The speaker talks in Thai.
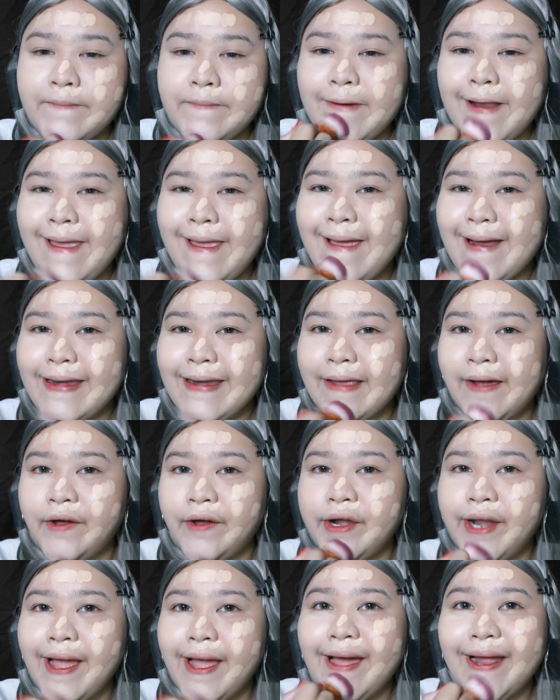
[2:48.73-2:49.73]
แปรงเนี่ย
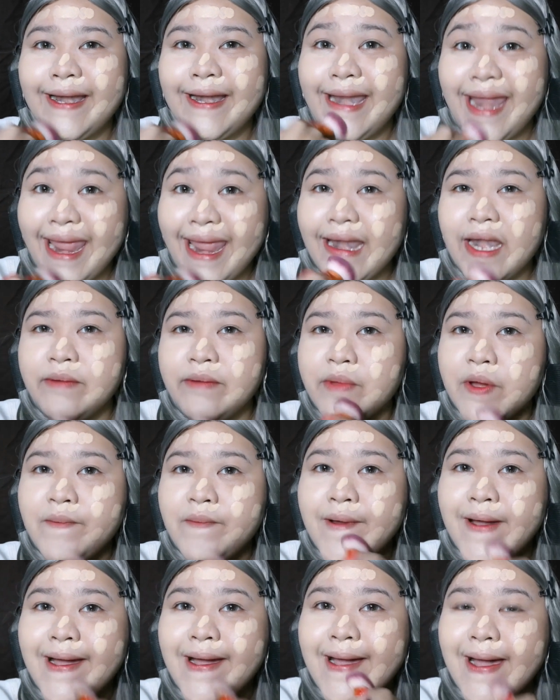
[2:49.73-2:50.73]
ค่อนข้างแน่น
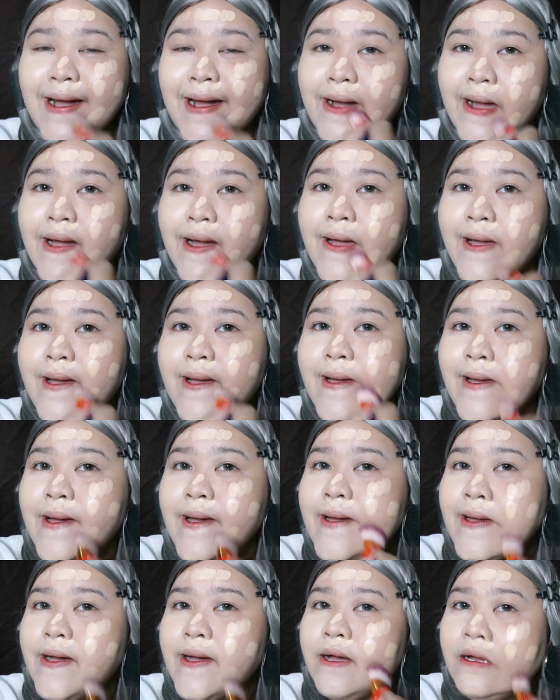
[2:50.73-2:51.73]
มา
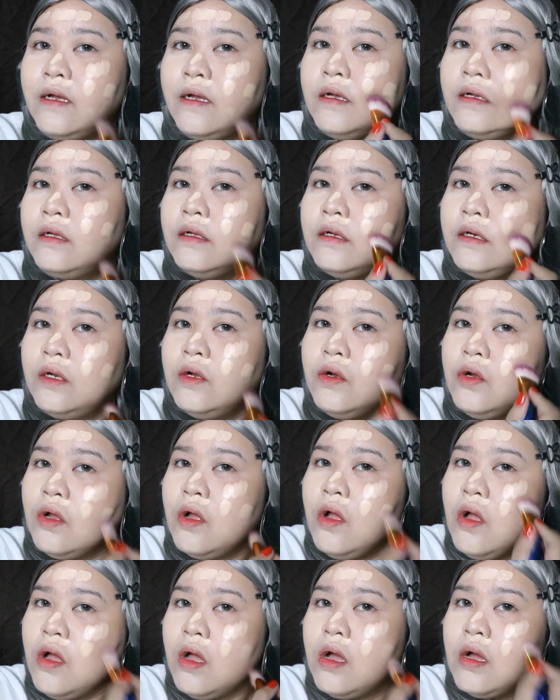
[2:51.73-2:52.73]
กๆแล้ว
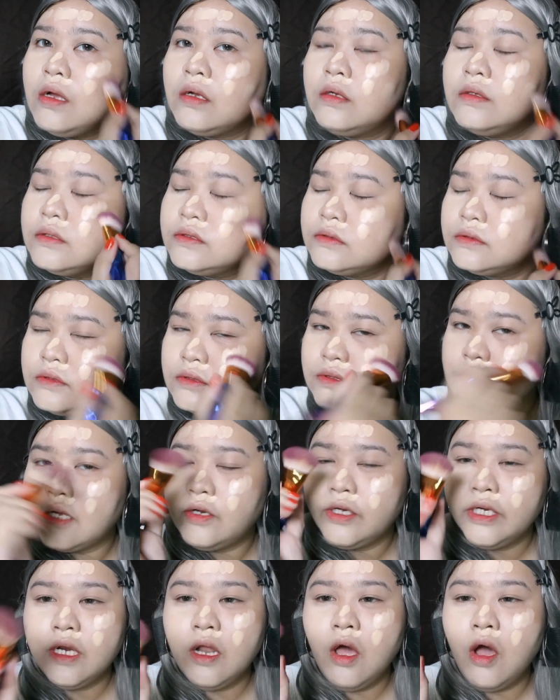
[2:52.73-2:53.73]
ก็
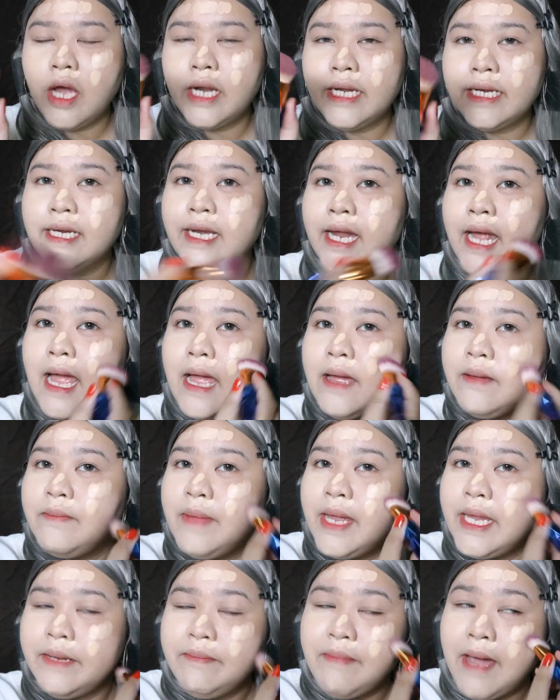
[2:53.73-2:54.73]
เท่าที่ลองอันนี้นะคะ
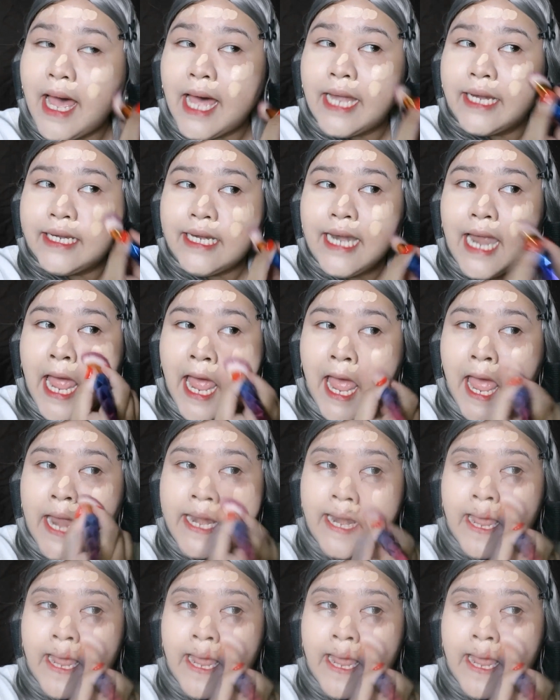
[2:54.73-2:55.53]
ไม่บาดหน้า